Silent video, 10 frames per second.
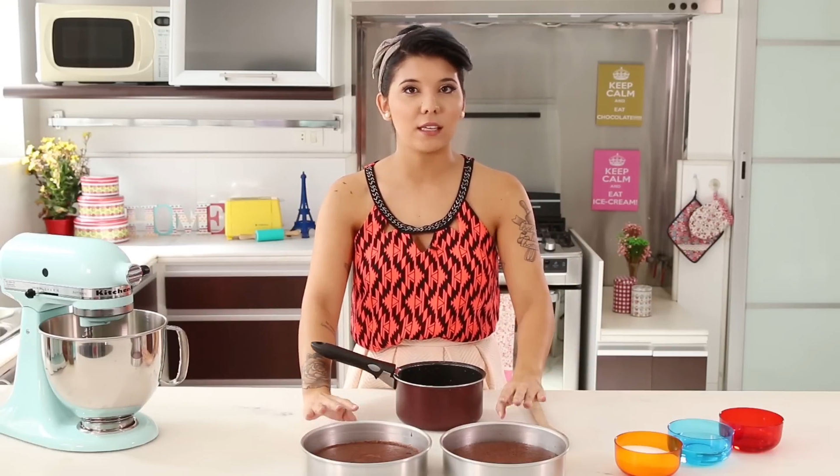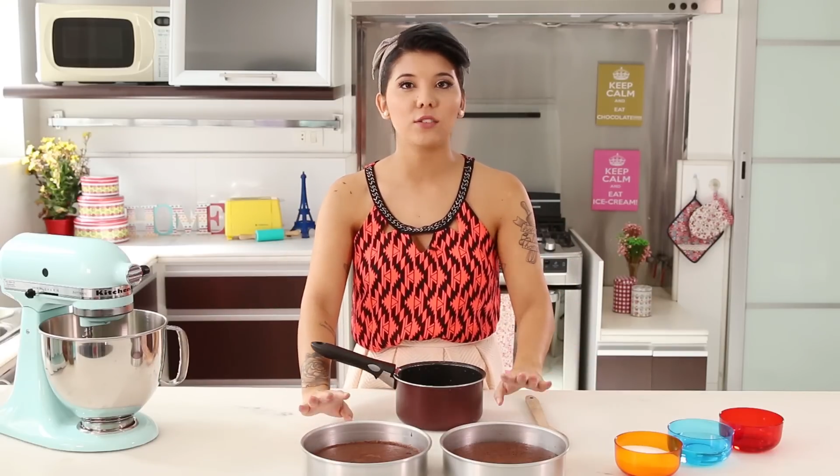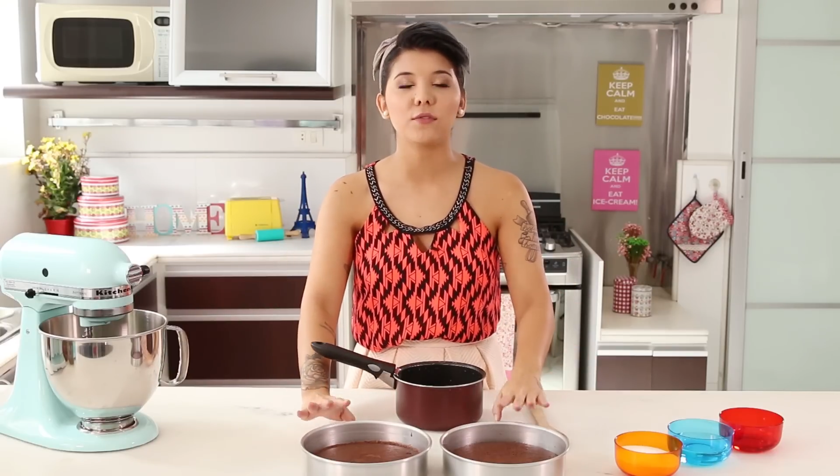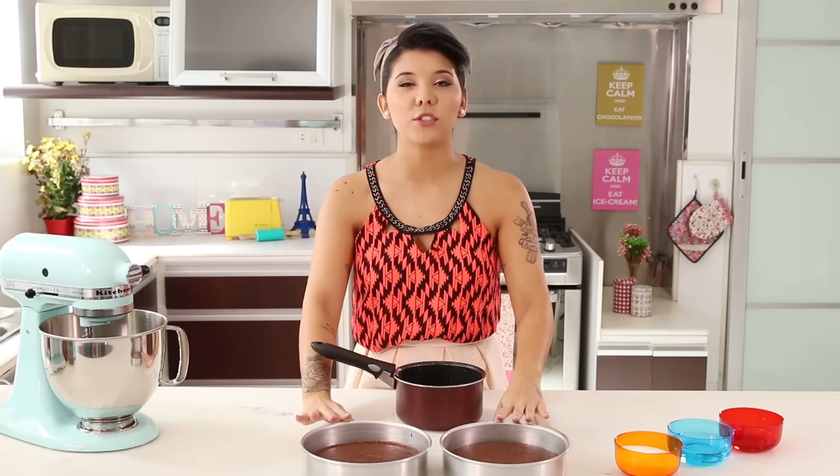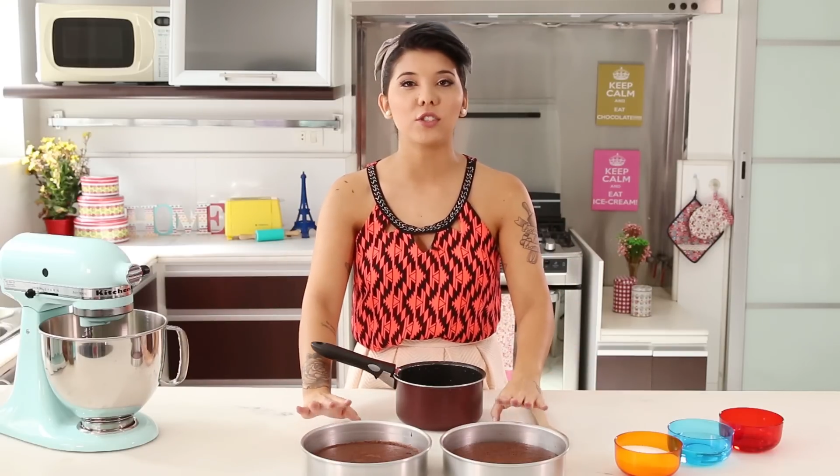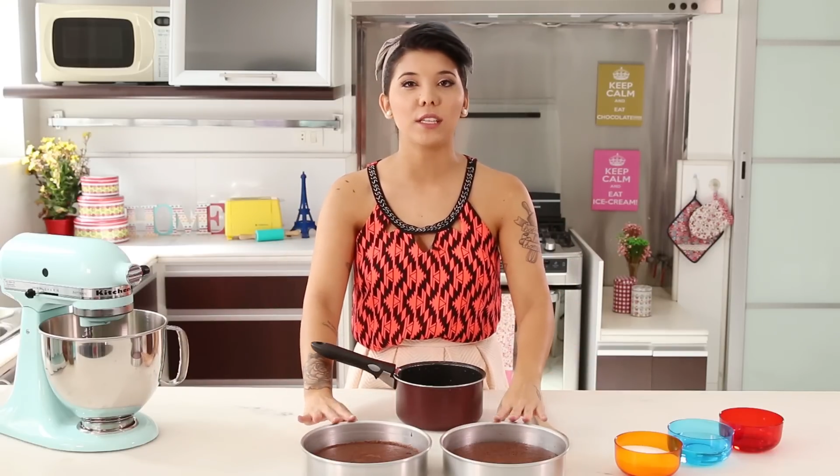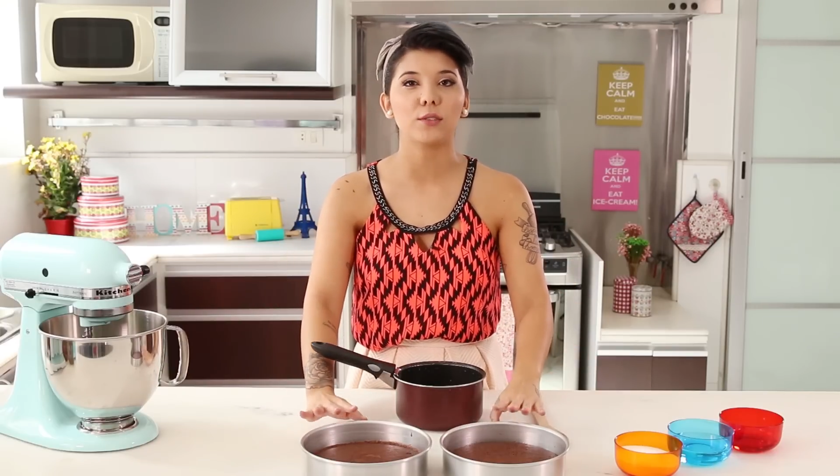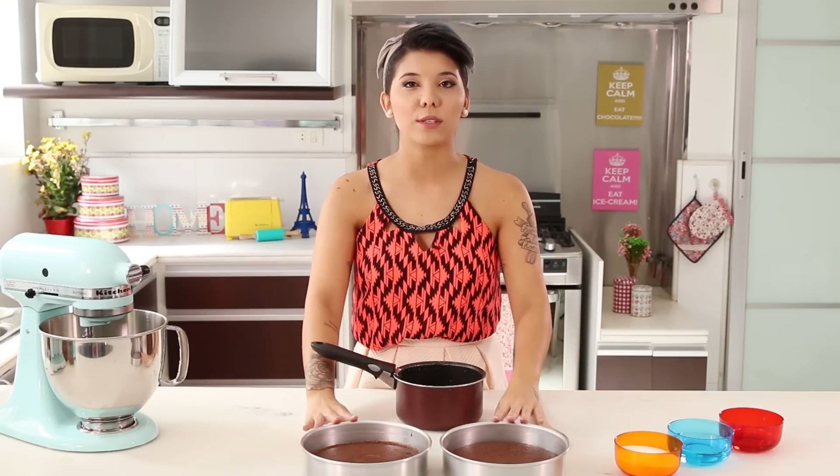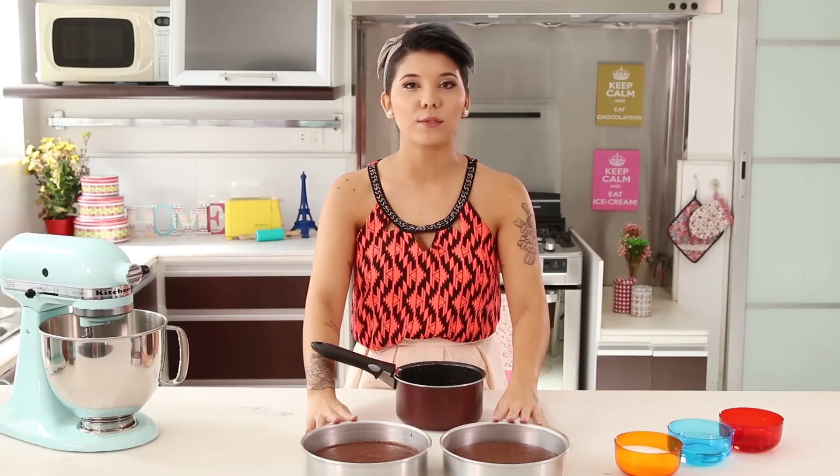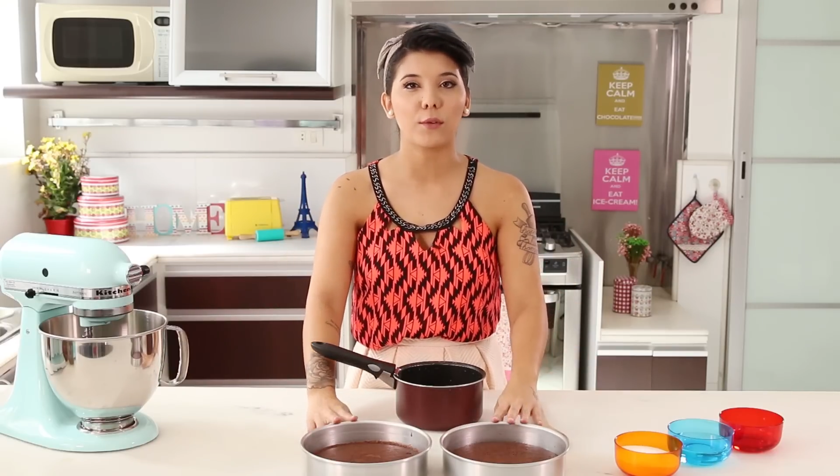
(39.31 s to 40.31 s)
dividida em
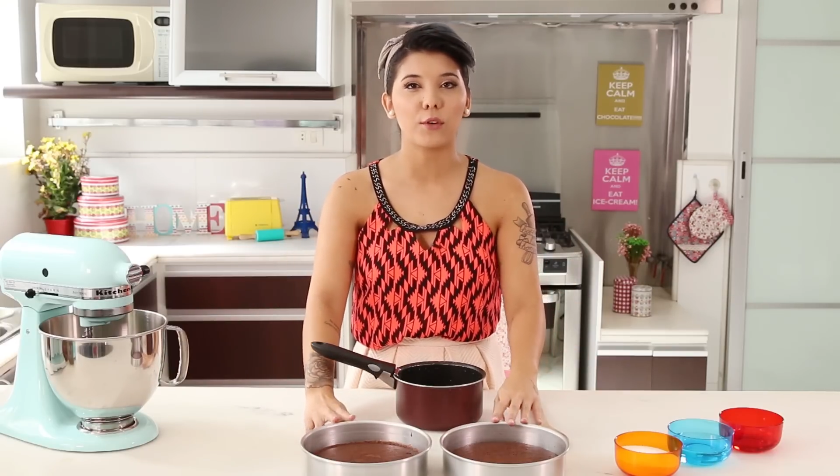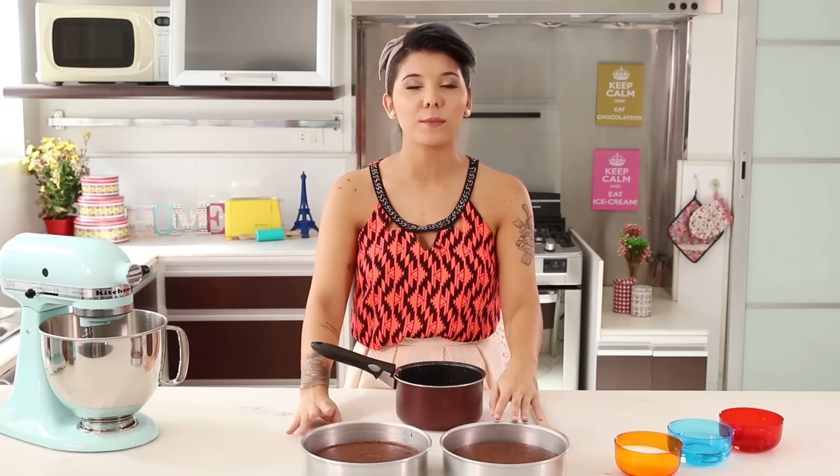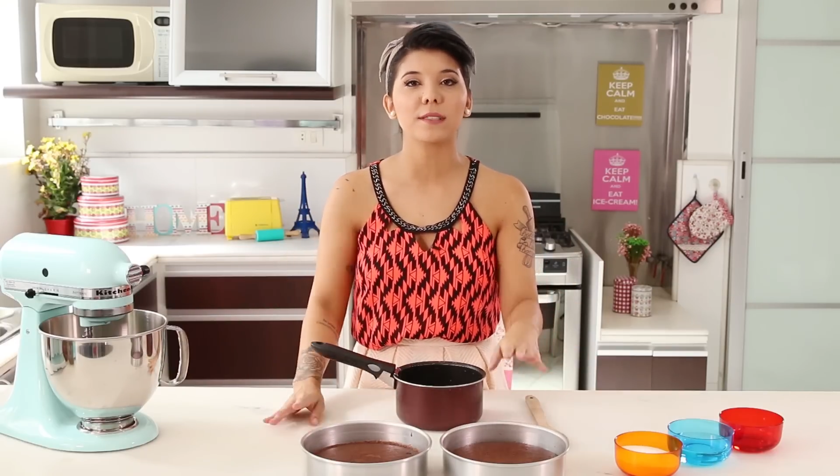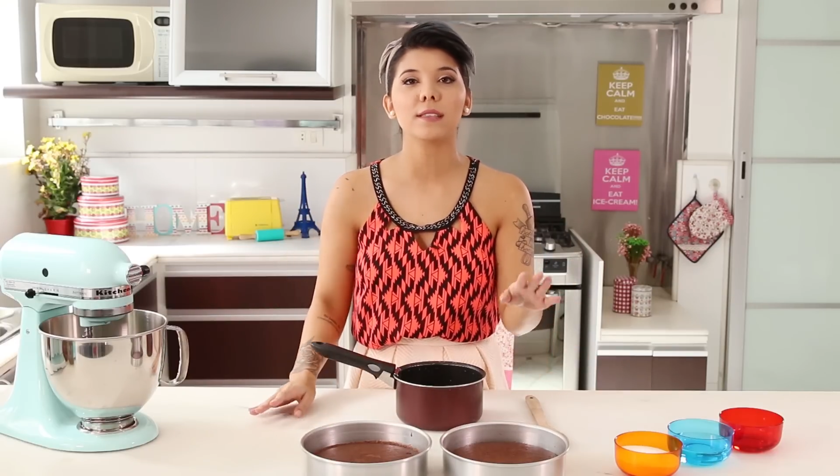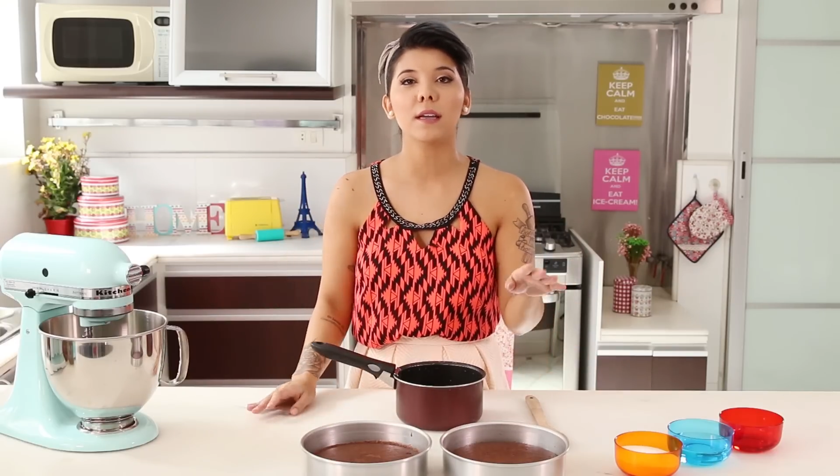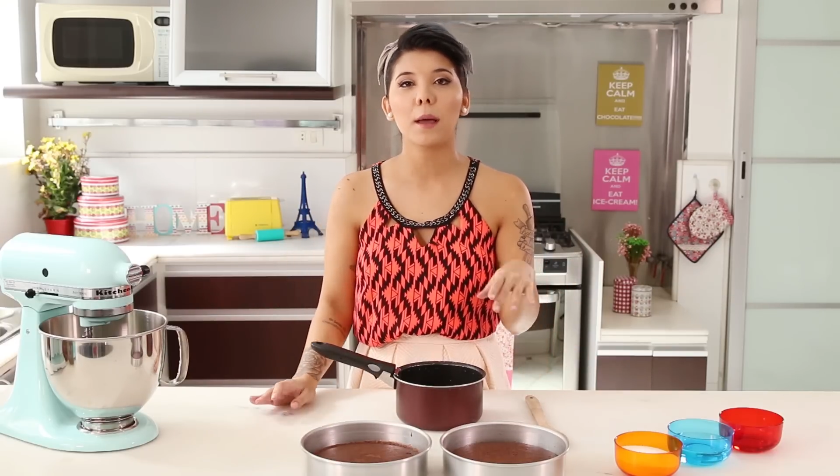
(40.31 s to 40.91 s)
duas formas,